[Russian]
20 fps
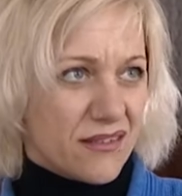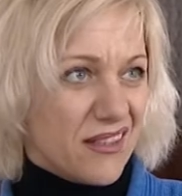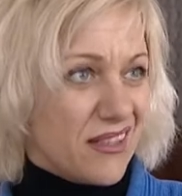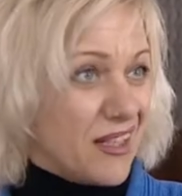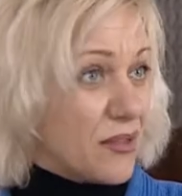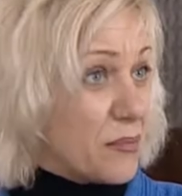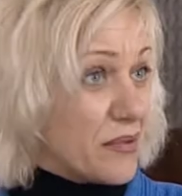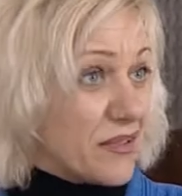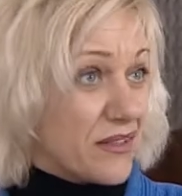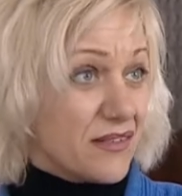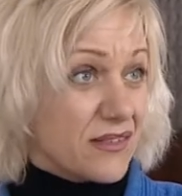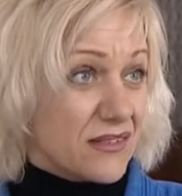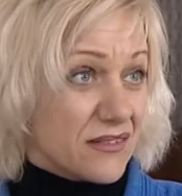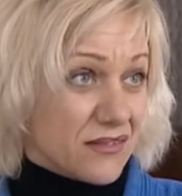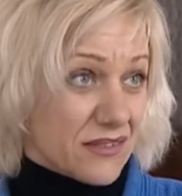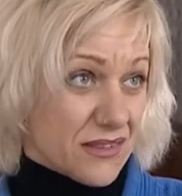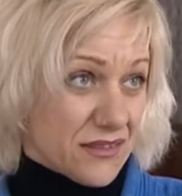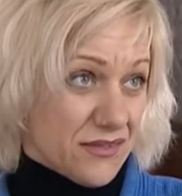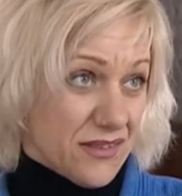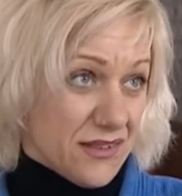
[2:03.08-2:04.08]

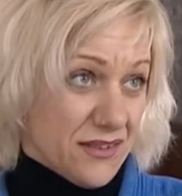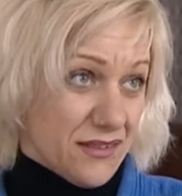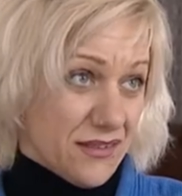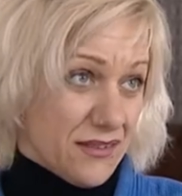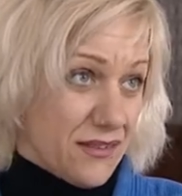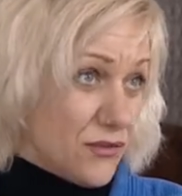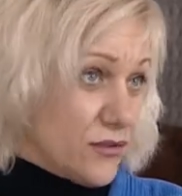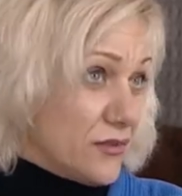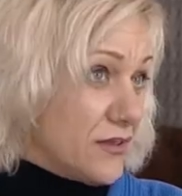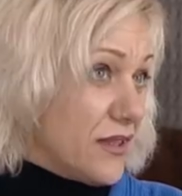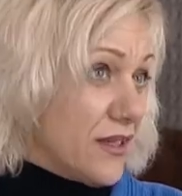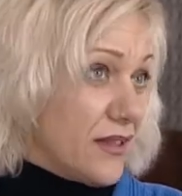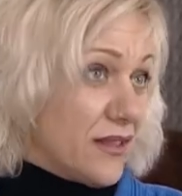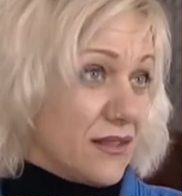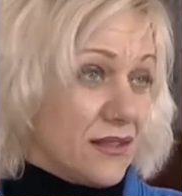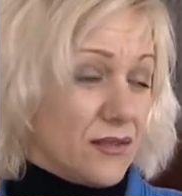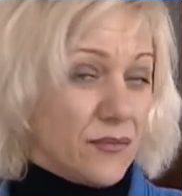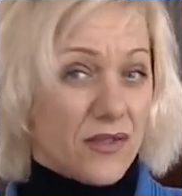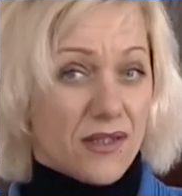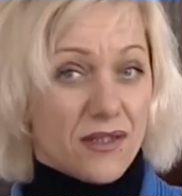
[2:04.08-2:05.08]
непрерывно в ней. Никуда
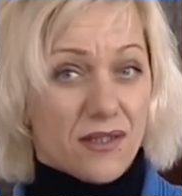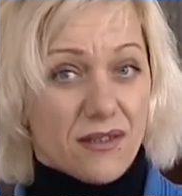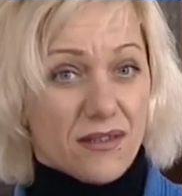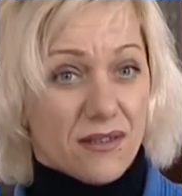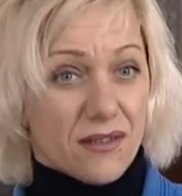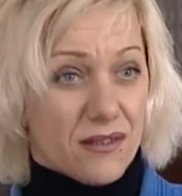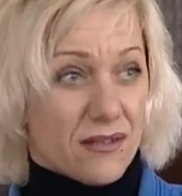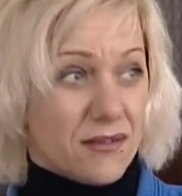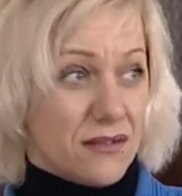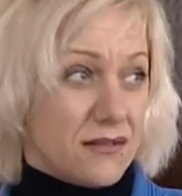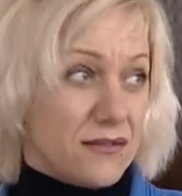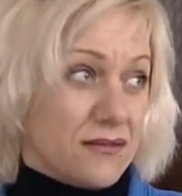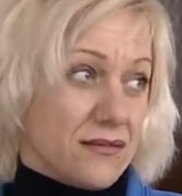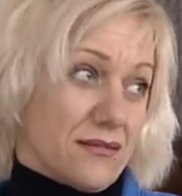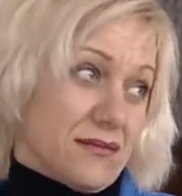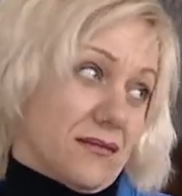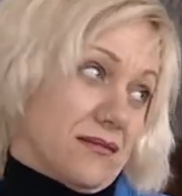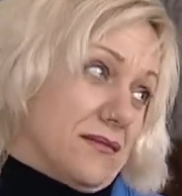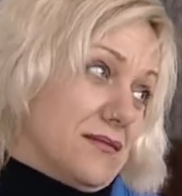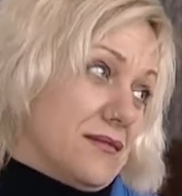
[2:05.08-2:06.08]
я не меняла
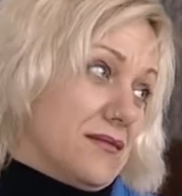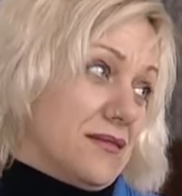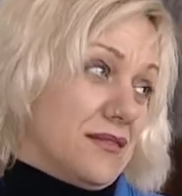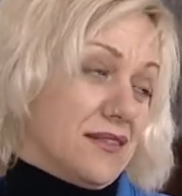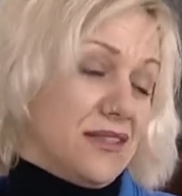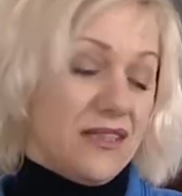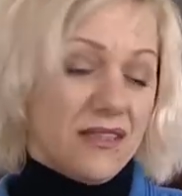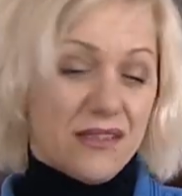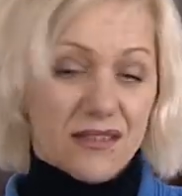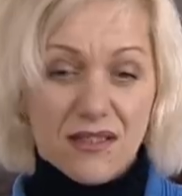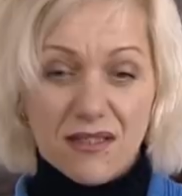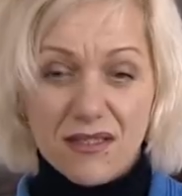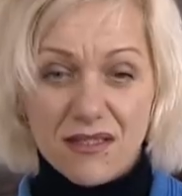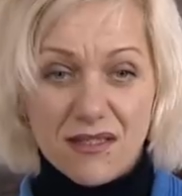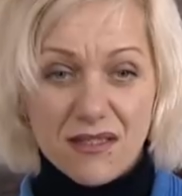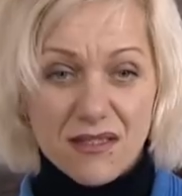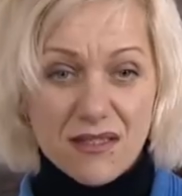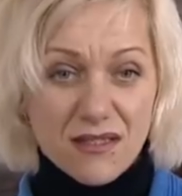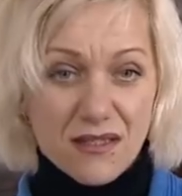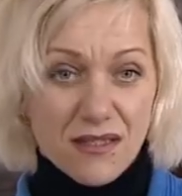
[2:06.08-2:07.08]
э, ни
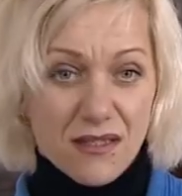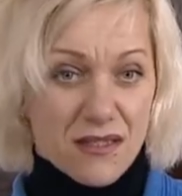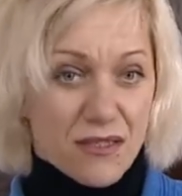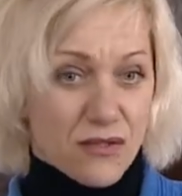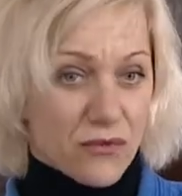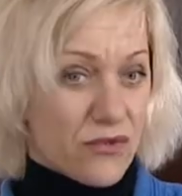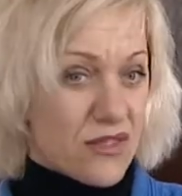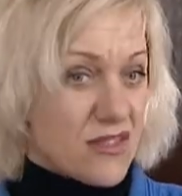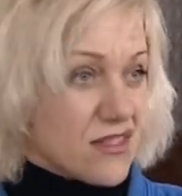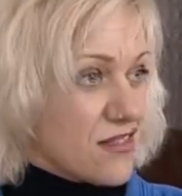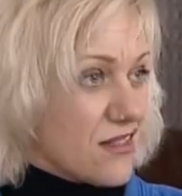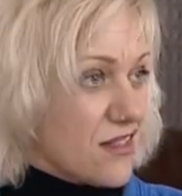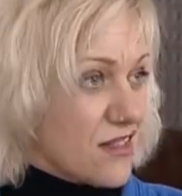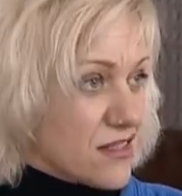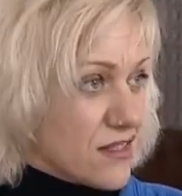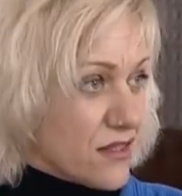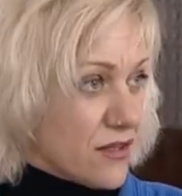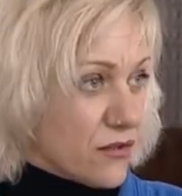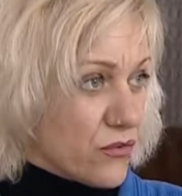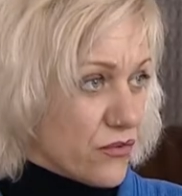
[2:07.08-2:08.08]
организацию. У нас
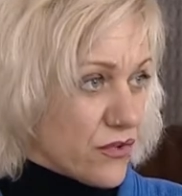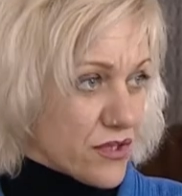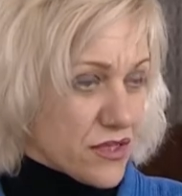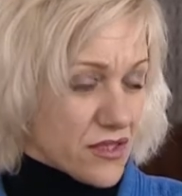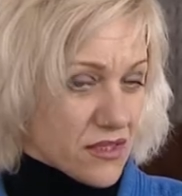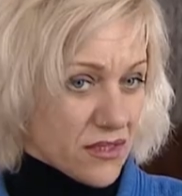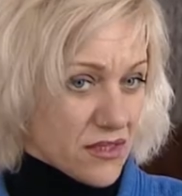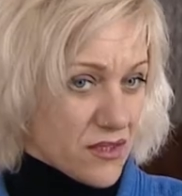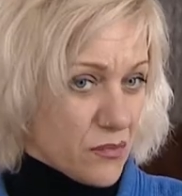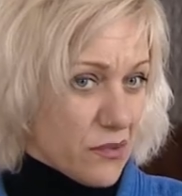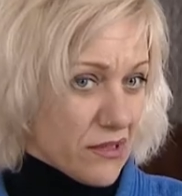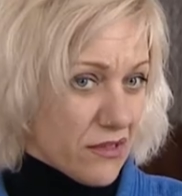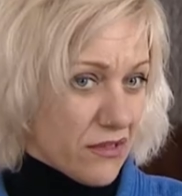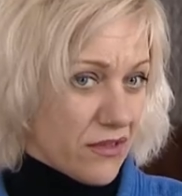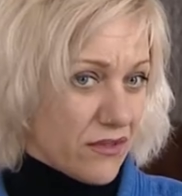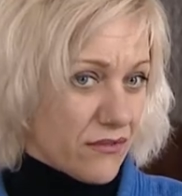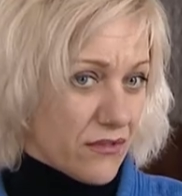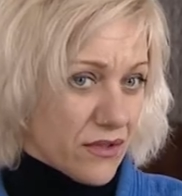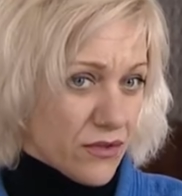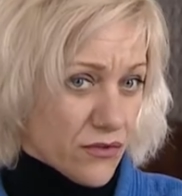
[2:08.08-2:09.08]
детская юношеская
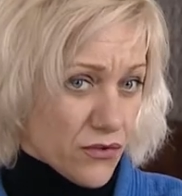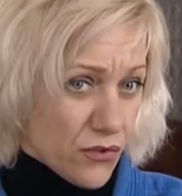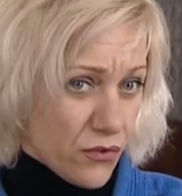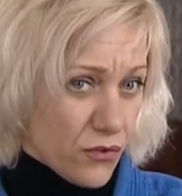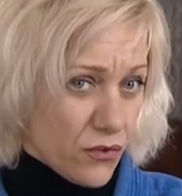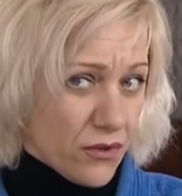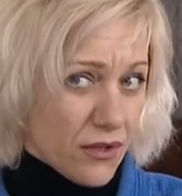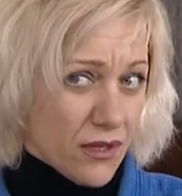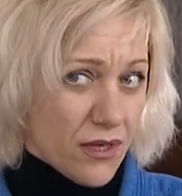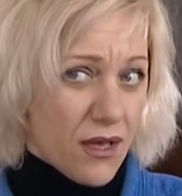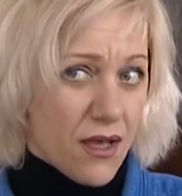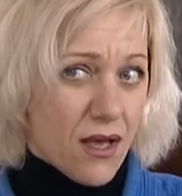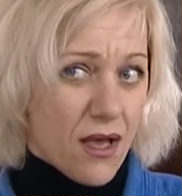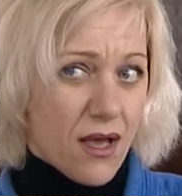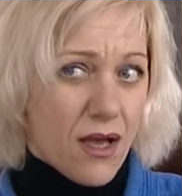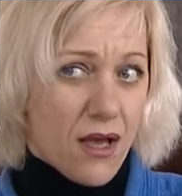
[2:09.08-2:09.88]
спортивная школа.